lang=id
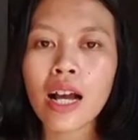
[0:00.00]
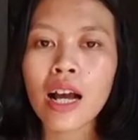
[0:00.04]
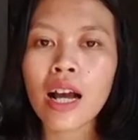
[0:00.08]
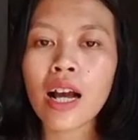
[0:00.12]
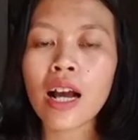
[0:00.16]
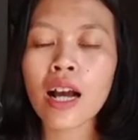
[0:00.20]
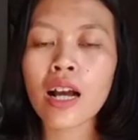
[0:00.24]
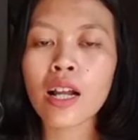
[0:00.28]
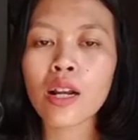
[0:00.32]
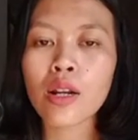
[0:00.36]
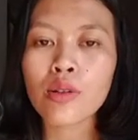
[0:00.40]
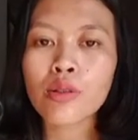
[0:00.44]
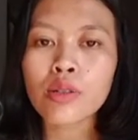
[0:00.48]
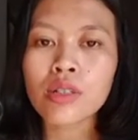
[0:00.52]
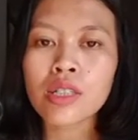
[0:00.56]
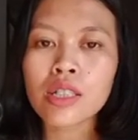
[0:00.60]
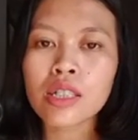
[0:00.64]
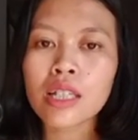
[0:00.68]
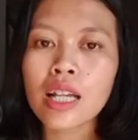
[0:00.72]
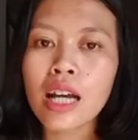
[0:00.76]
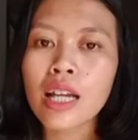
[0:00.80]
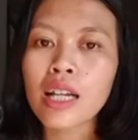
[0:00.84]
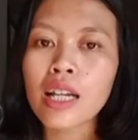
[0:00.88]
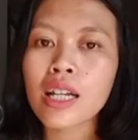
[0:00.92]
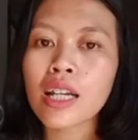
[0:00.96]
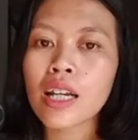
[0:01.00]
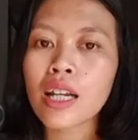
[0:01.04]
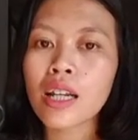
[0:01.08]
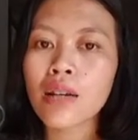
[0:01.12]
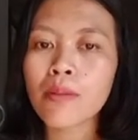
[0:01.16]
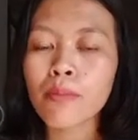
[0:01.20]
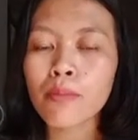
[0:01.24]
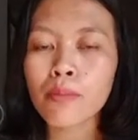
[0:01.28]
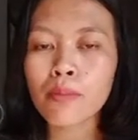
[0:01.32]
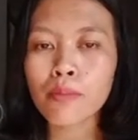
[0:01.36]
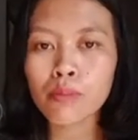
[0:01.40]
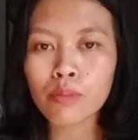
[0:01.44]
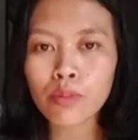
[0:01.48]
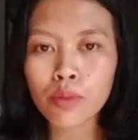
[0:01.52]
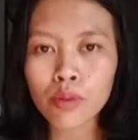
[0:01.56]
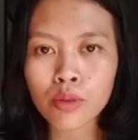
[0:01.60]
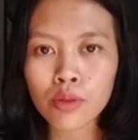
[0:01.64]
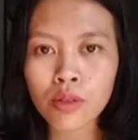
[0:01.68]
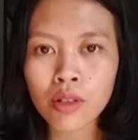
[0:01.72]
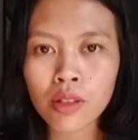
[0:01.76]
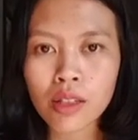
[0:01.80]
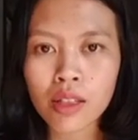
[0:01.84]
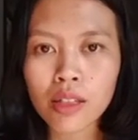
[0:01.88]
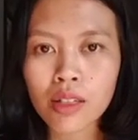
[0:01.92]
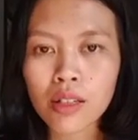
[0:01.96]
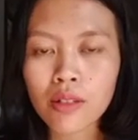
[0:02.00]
halus dan lembut